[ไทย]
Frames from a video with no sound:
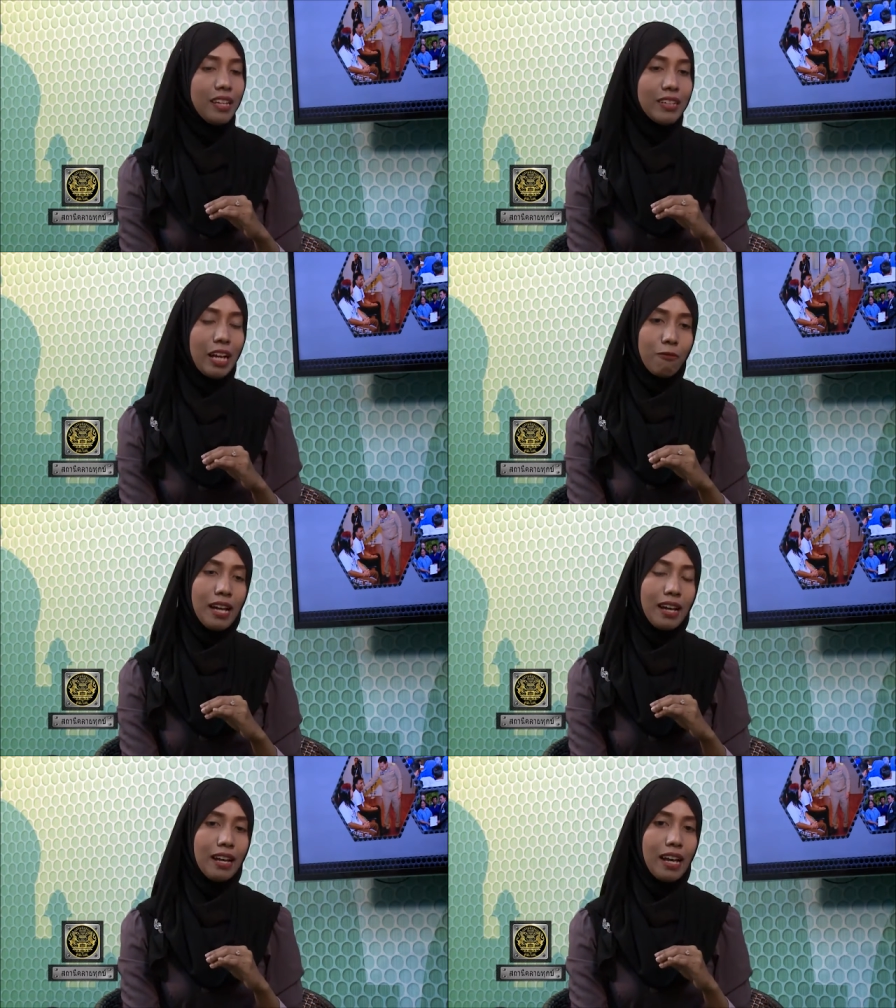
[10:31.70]
แล้วถาม
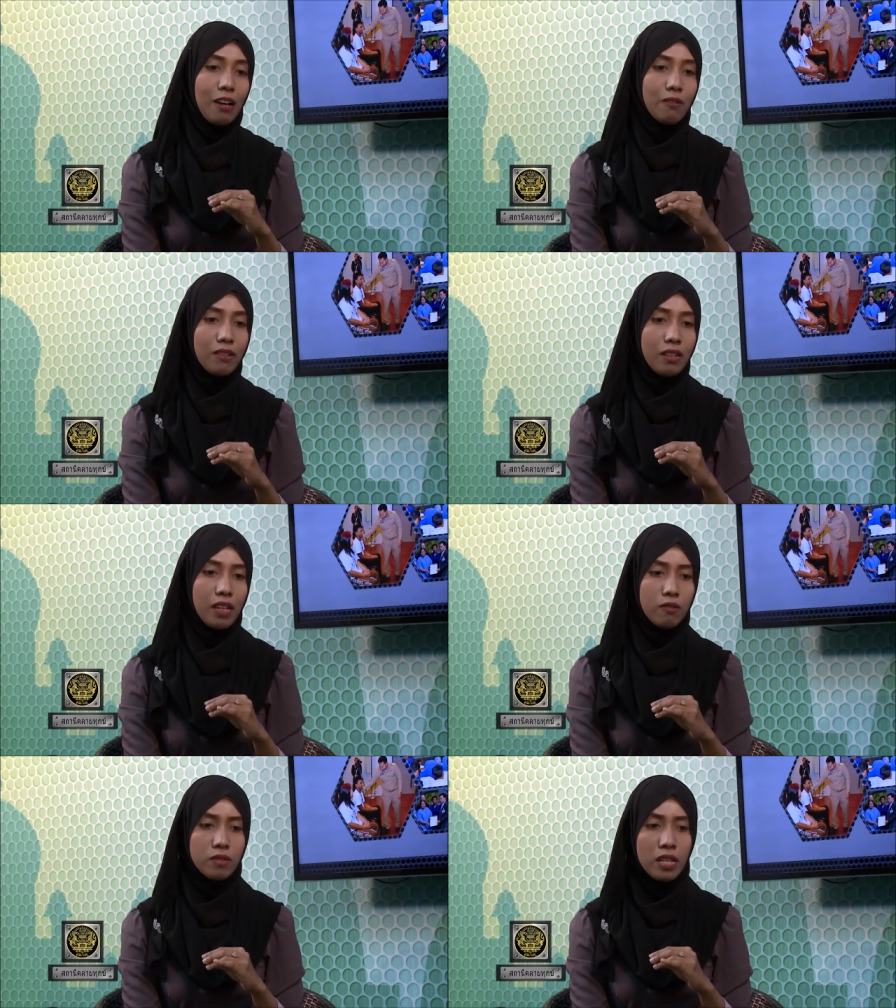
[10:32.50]
ว่าอา้าว
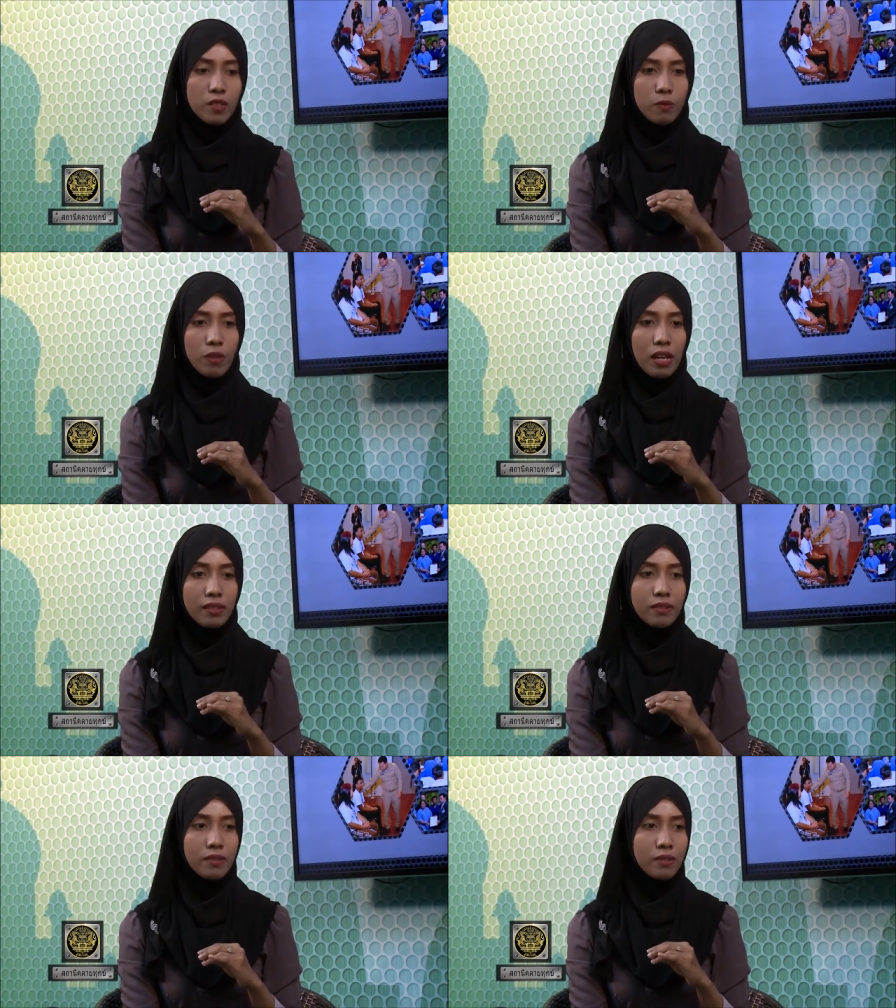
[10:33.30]
แล้วถ้าสมมติว่า
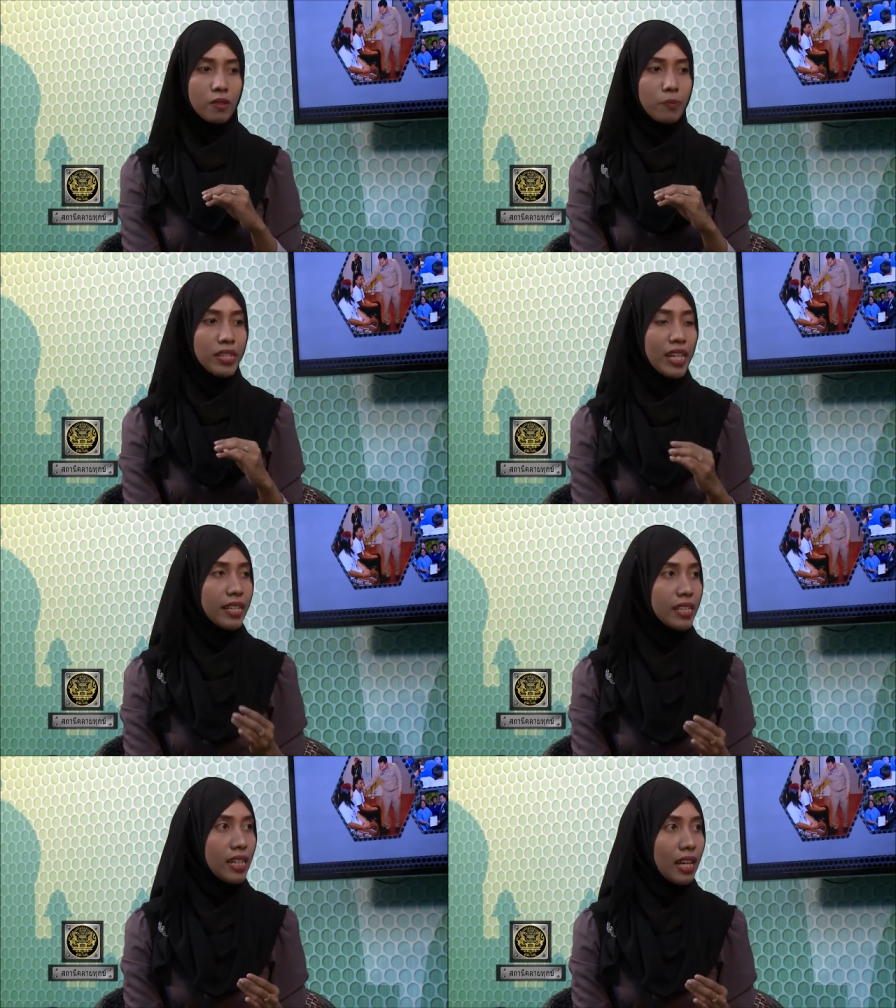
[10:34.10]
คนมี
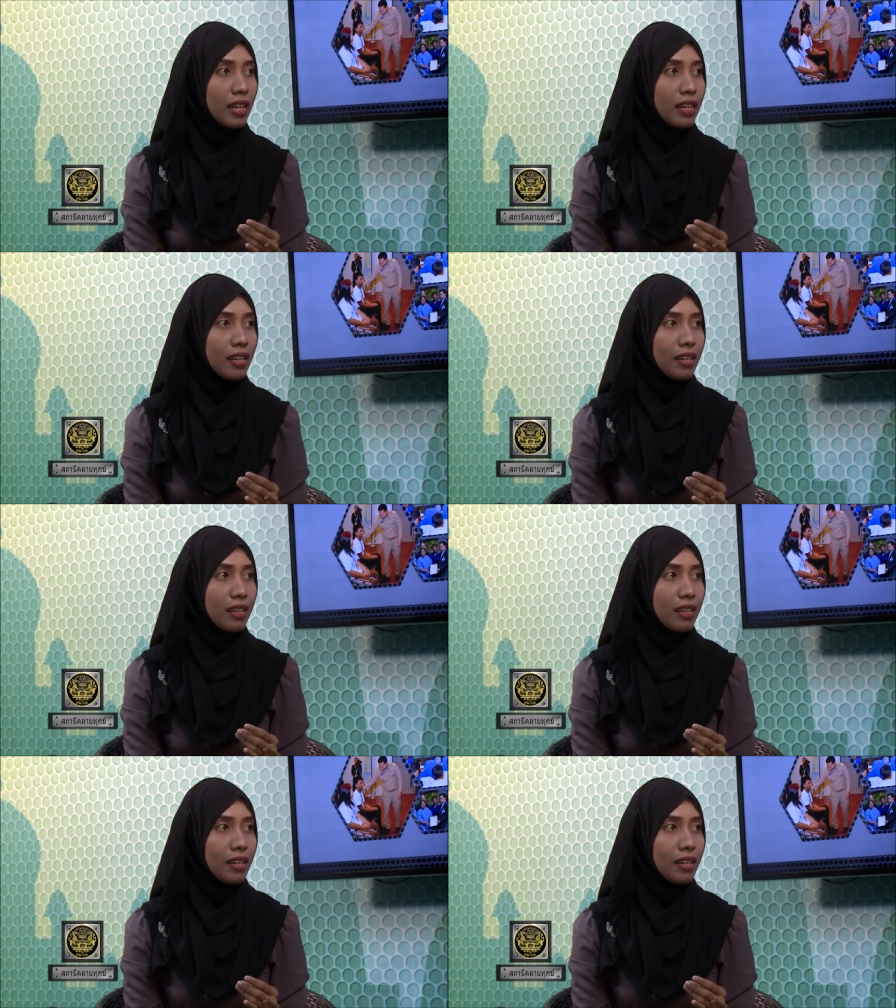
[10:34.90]
ญาติเยอะอ่ะ